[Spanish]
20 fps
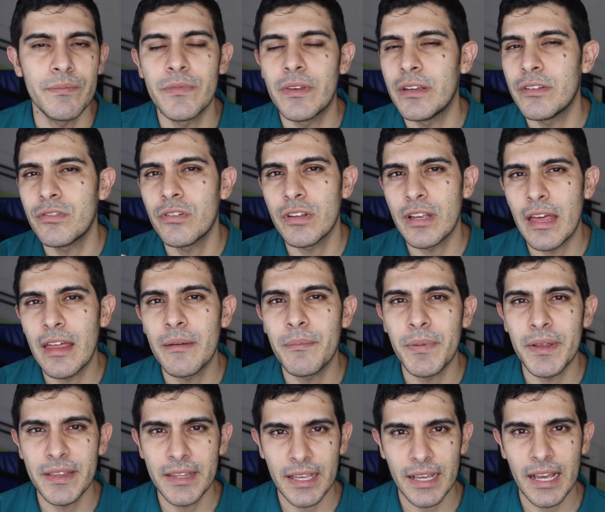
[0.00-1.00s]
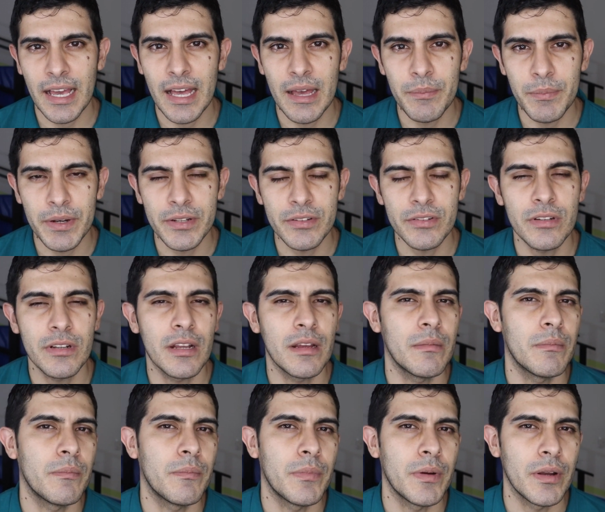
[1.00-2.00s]
Eso ya depende de cada persona,
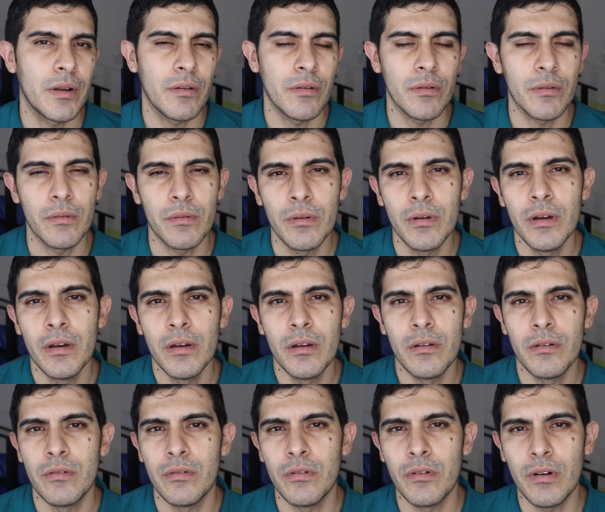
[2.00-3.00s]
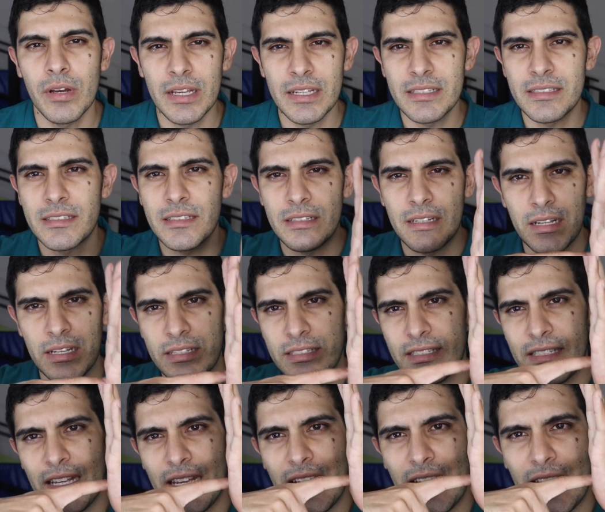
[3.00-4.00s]
pero no es
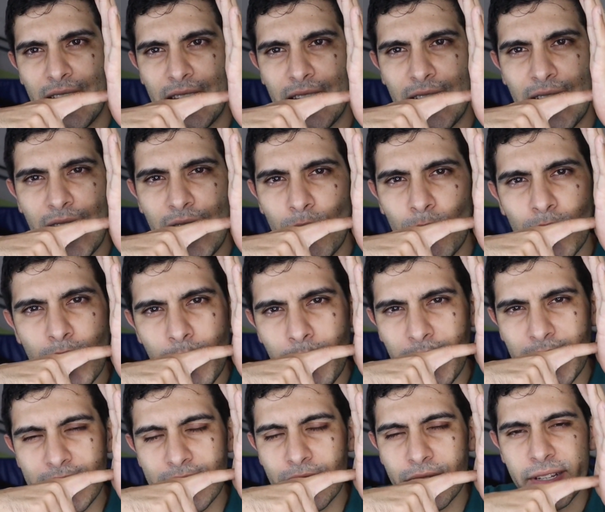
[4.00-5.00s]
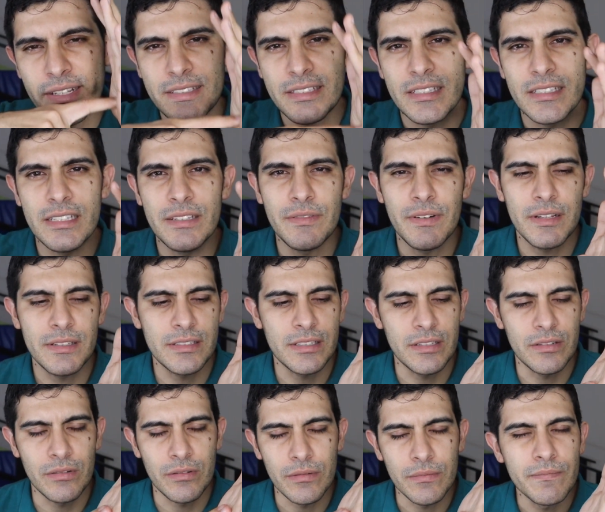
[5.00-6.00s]
este, generar una presión excesiva,
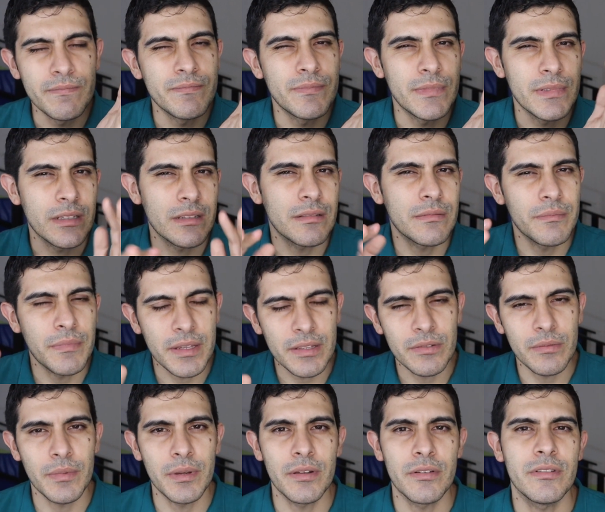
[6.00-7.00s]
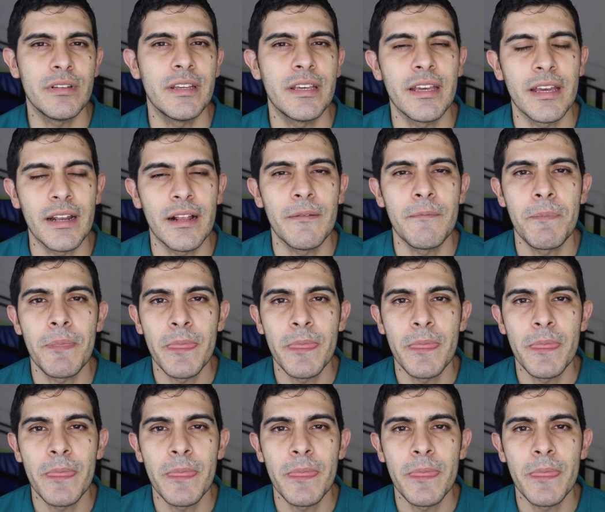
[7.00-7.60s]
sino es más o menos ligera.